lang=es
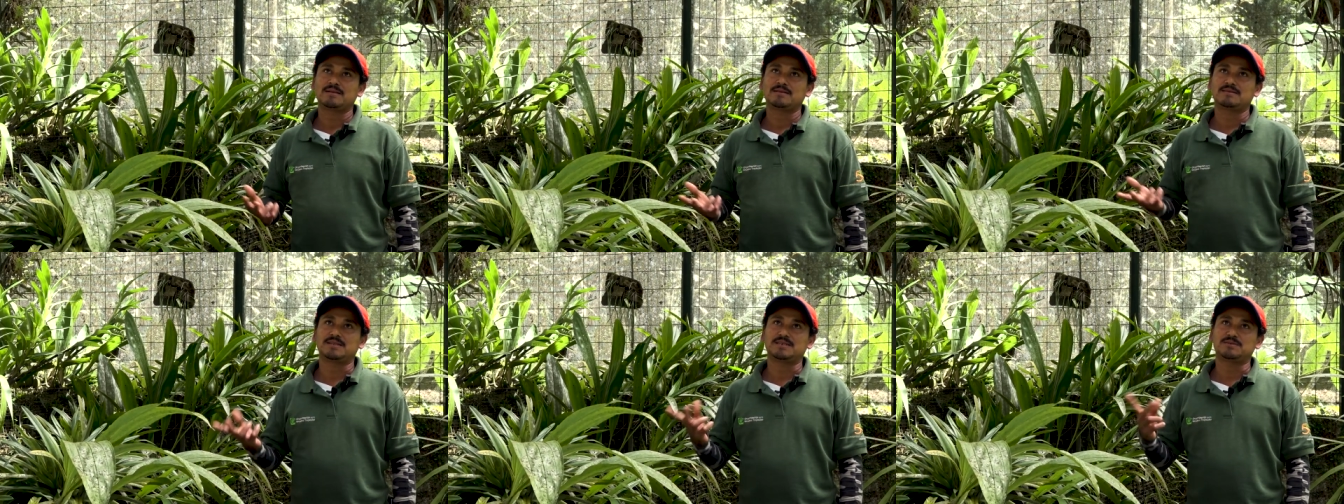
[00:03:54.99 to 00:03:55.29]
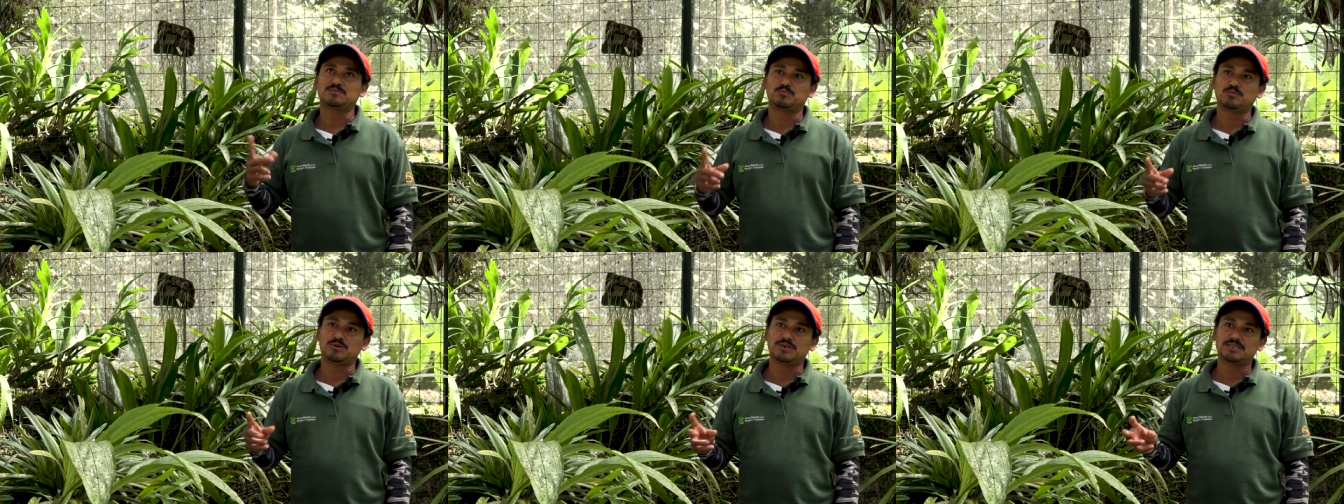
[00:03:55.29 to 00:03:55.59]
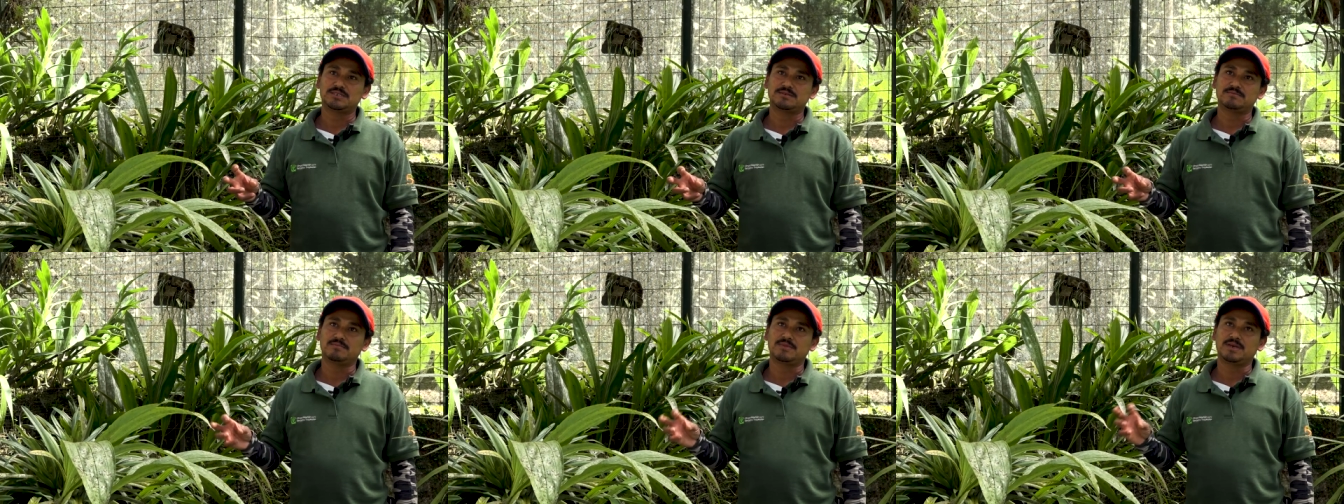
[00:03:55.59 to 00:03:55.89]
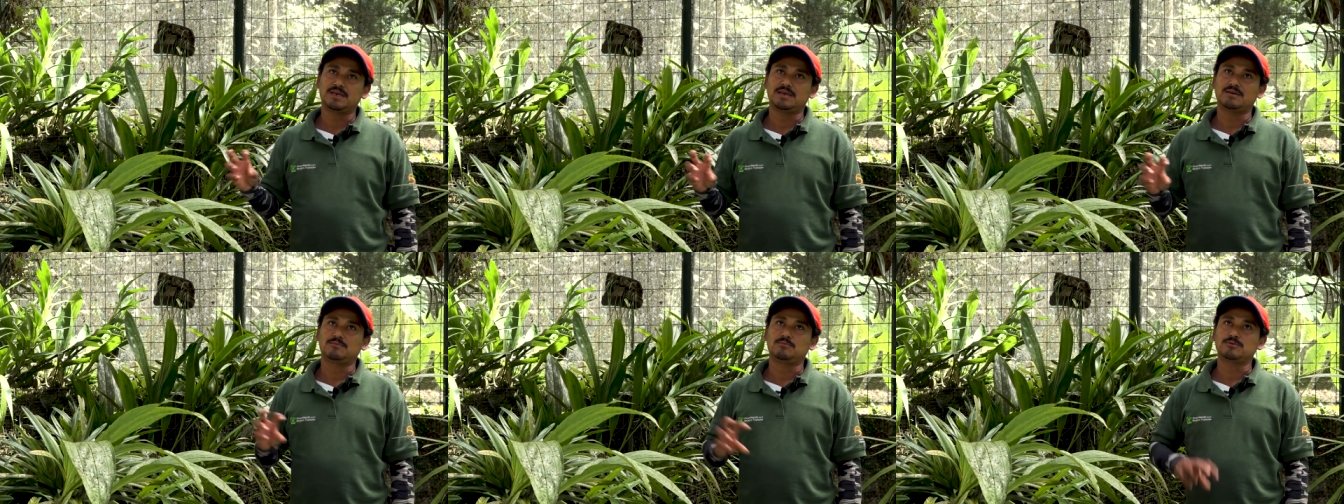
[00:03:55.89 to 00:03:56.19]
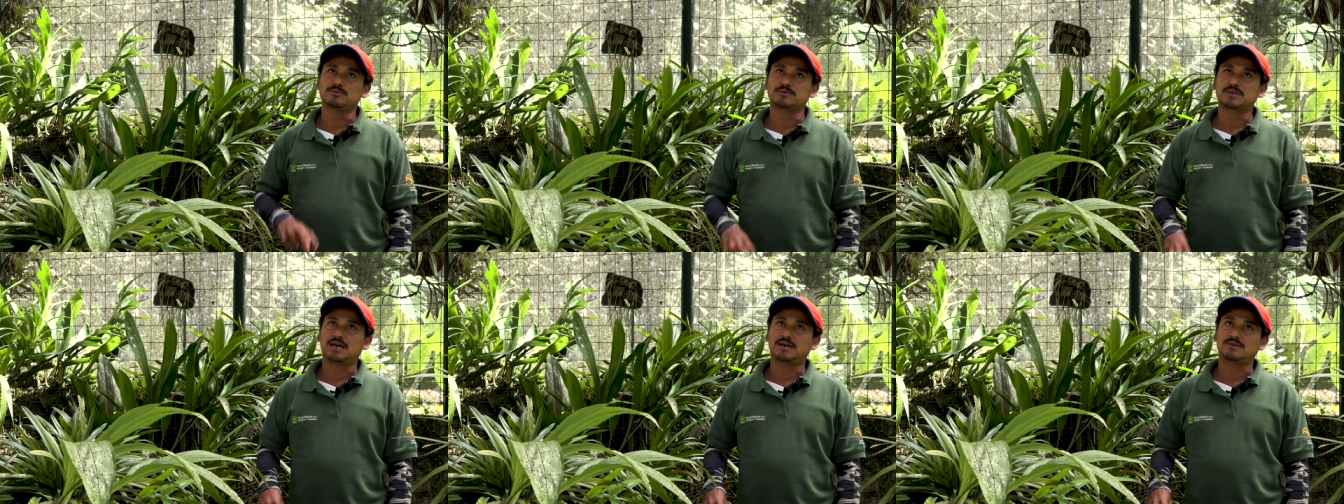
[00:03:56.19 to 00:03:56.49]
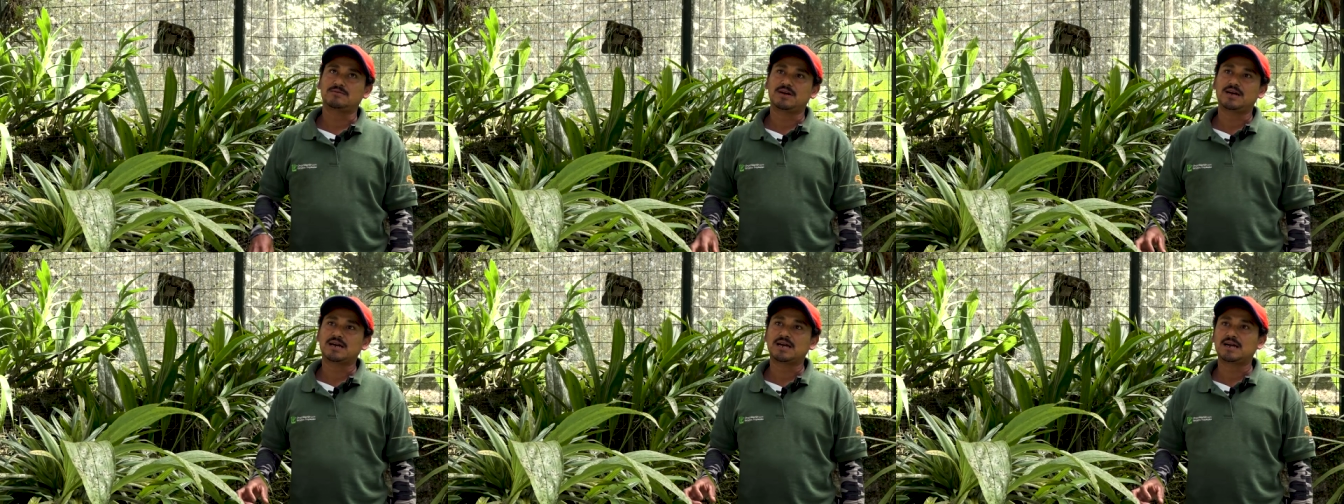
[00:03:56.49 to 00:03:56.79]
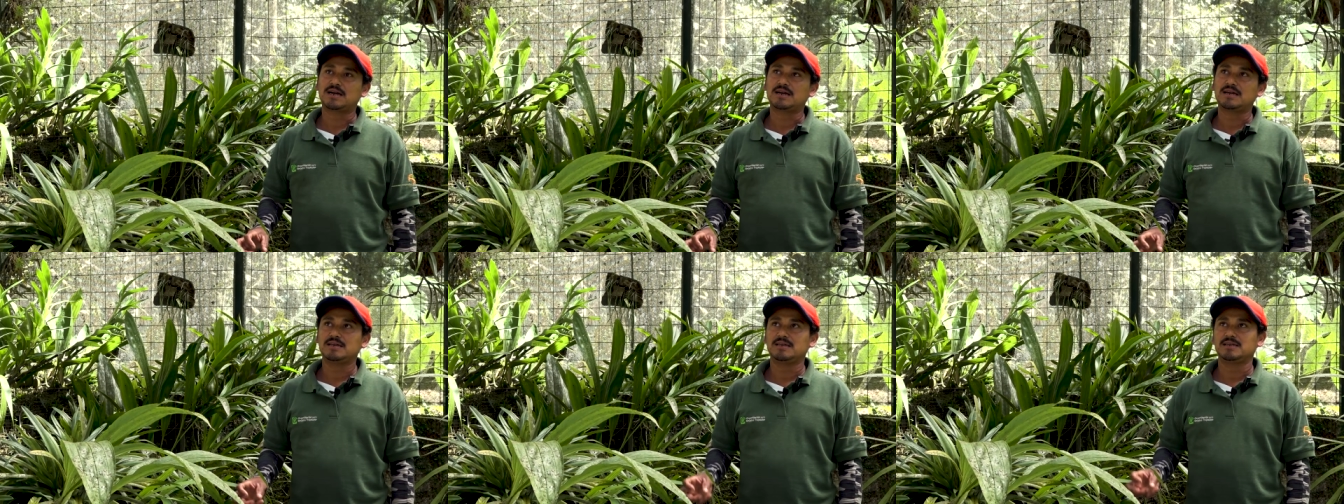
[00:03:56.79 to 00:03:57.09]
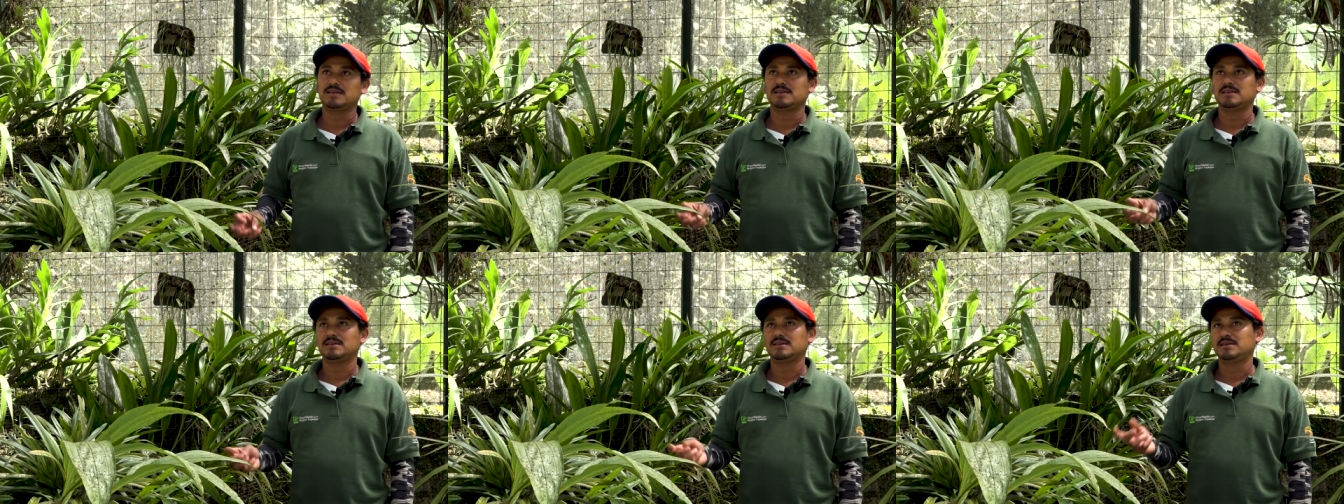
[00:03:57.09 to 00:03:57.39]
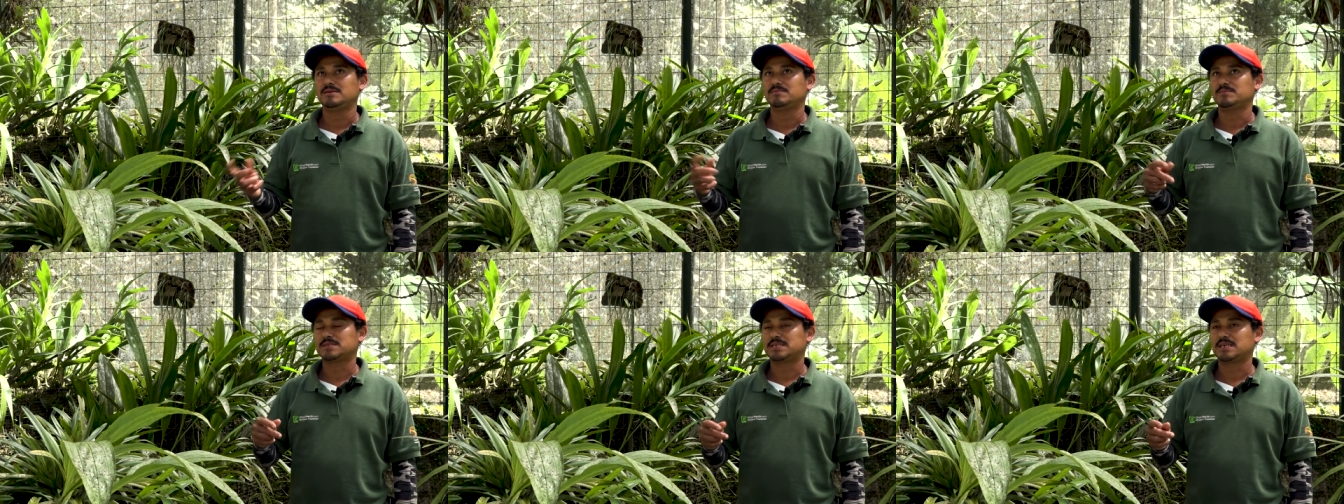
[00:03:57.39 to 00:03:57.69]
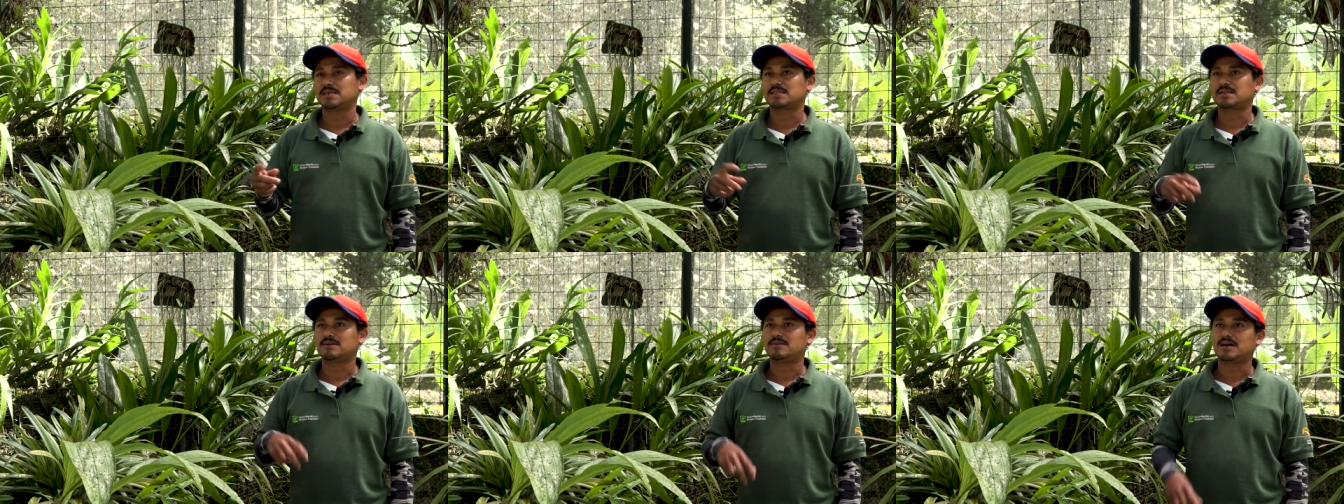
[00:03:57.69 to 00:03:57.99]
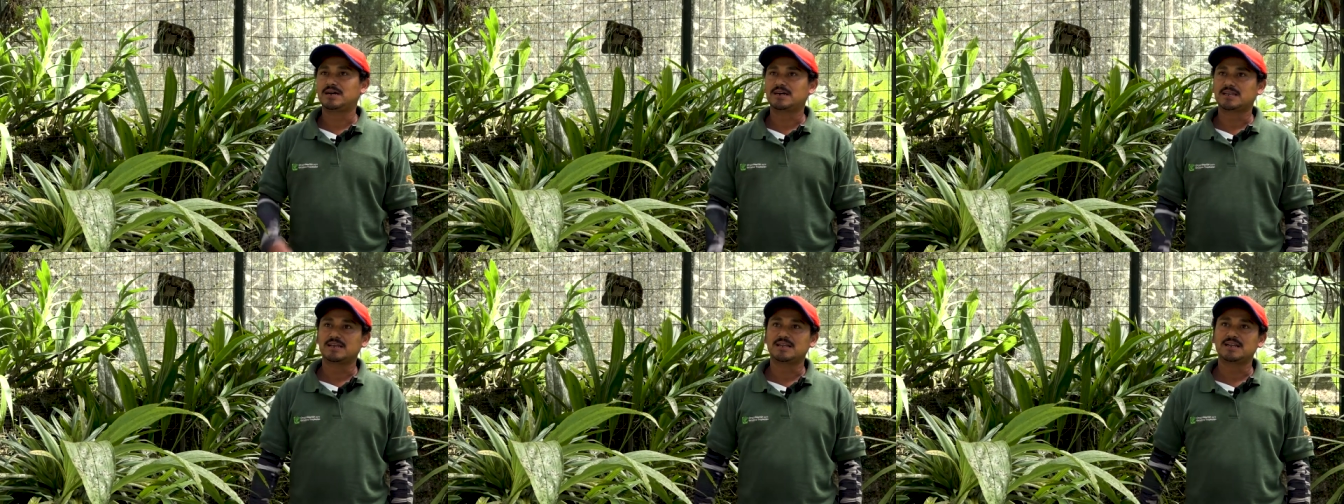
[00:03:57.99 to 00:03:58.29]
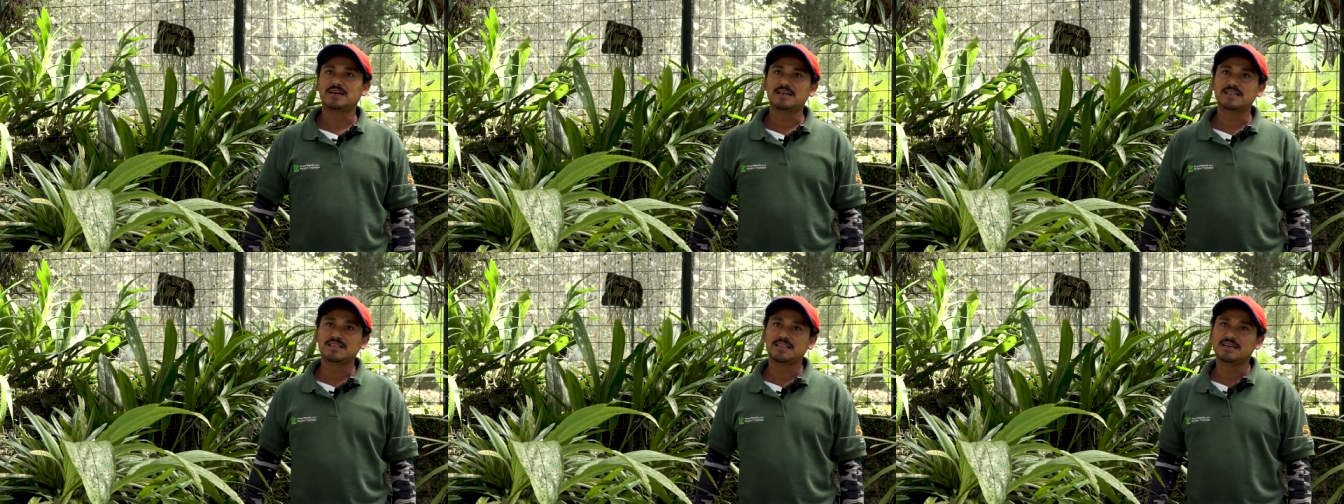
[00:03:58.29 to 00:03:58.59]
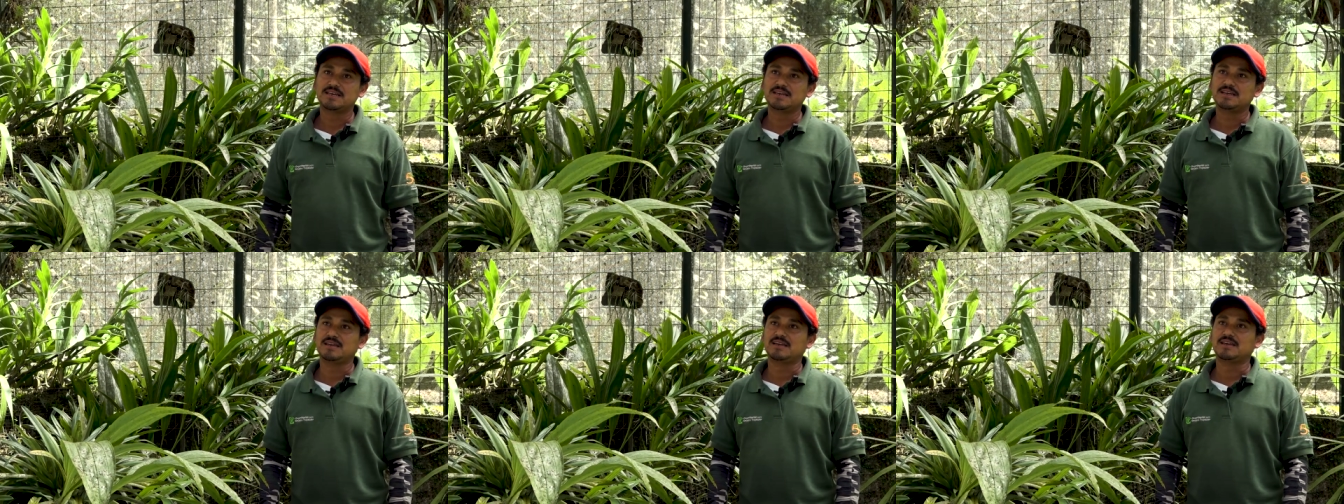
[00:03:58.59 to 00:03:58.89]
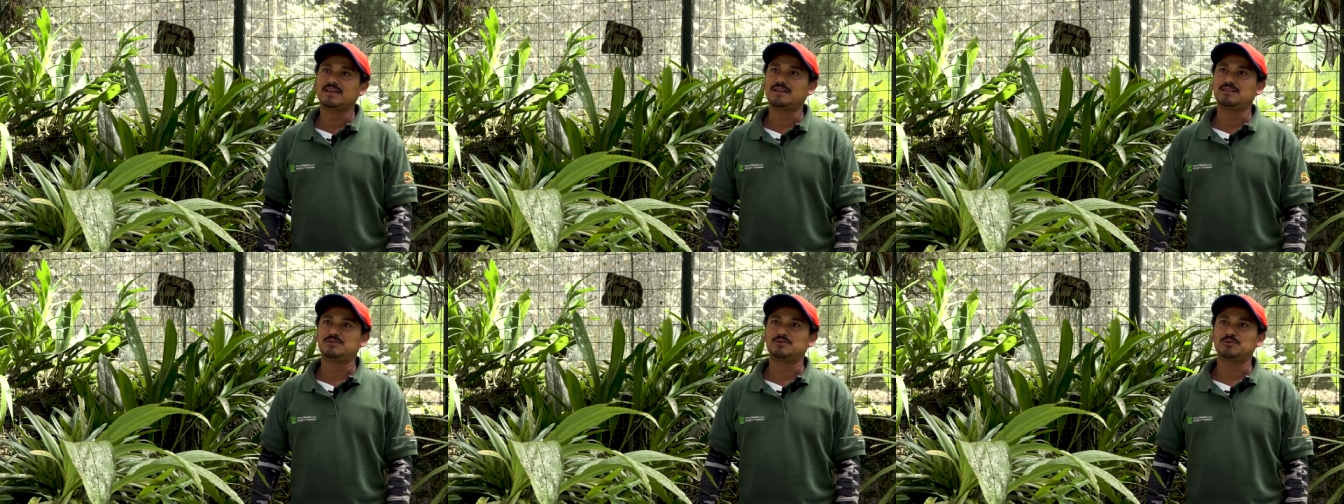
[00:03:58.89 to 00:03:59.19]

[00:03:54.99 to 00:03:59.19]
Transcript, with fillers: Después me buscaron acá y empecé a trabajar en el jardín en el